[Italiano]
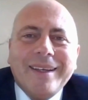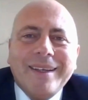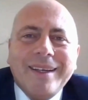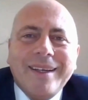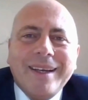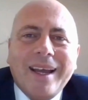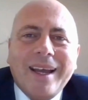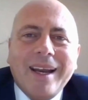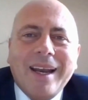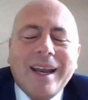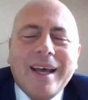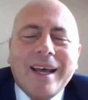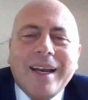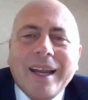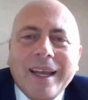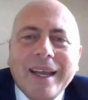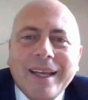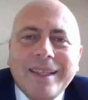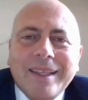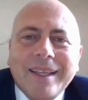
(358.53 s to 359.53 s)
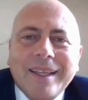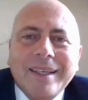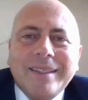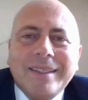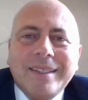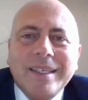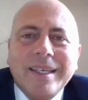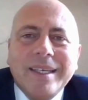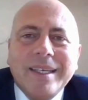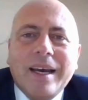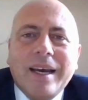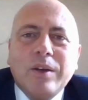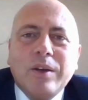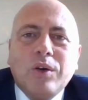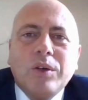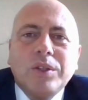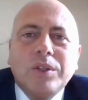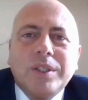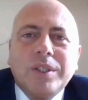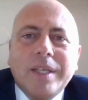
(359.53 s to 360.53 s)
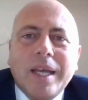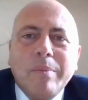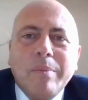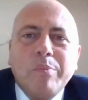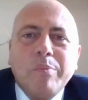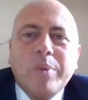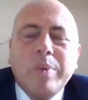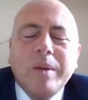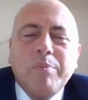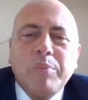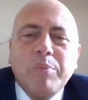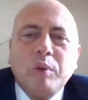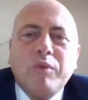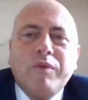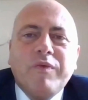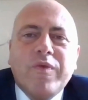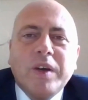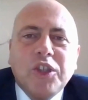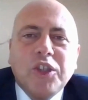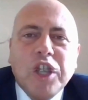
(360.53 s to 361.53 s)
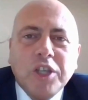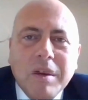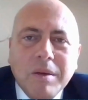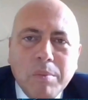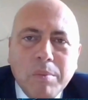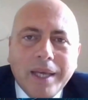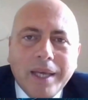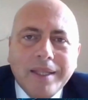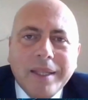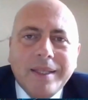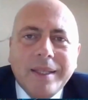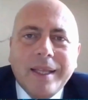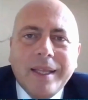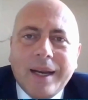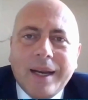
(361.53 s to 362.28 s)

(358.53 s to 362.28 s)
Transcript: nella rete siano sempre più facilmente